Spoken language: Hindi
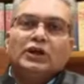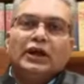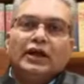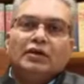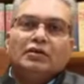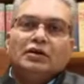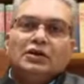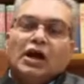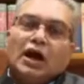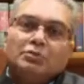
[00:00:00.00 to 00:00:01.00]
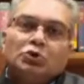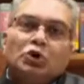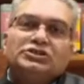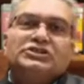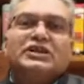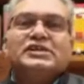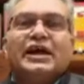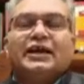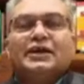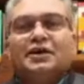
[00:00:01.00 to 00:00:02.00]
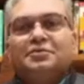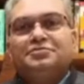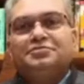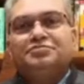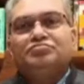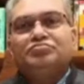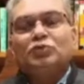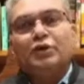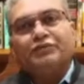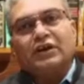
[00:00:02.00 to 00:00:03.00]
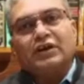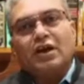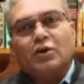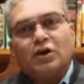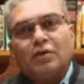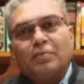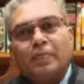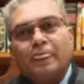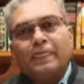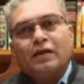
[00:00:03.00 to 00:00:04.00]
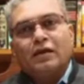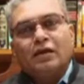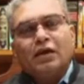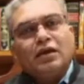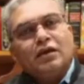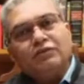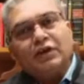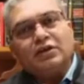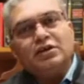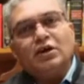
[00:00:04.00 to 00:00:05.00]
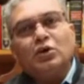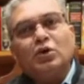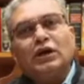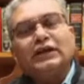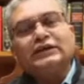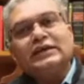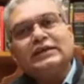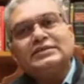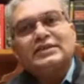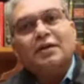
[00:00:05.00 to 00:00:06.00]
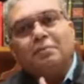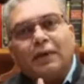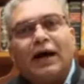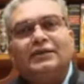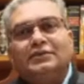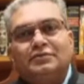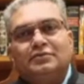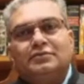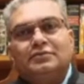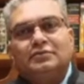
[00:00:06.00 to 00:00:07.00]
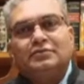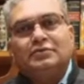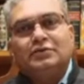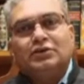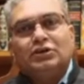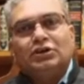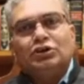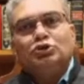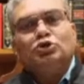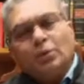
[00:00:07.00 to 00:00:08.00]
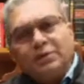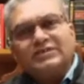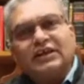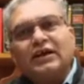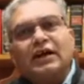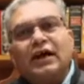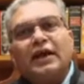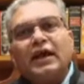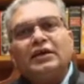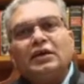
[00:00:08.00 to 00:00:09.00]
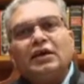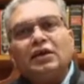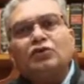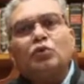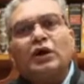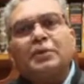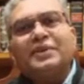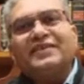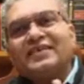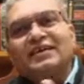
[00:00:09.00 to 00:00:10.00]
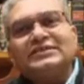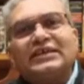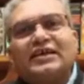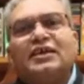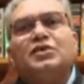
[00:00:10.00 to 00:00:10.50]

है हमको चल जाएगा तो इफेक्ट क्या होगा इफेक्ट यह होगा कि इसके बाद जो भी सरकारें आएंगी इसको एक प्रेसिडेंस करके